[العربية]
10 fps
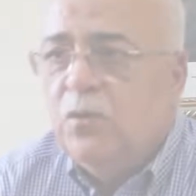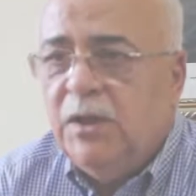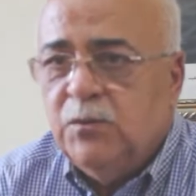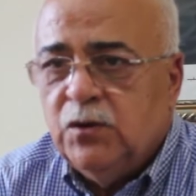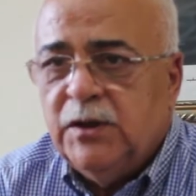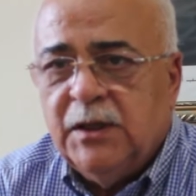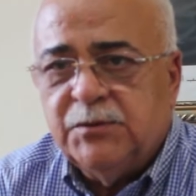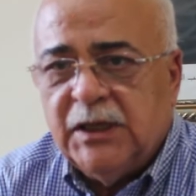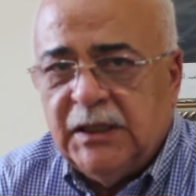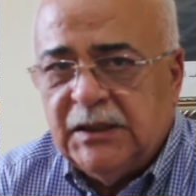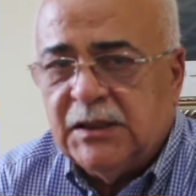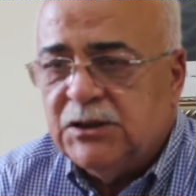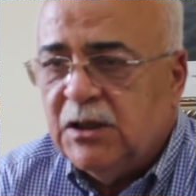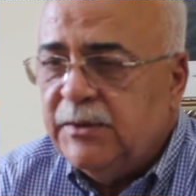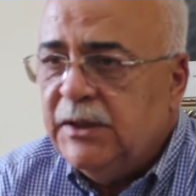والحمد لله بشهاده
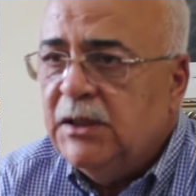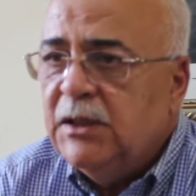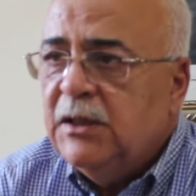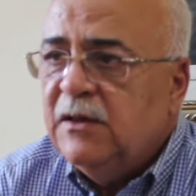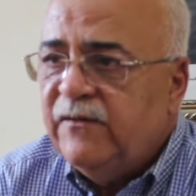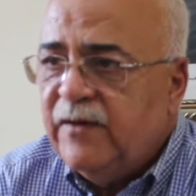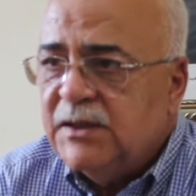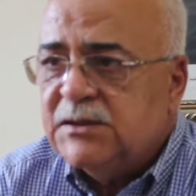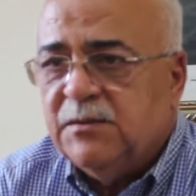الجميع فاس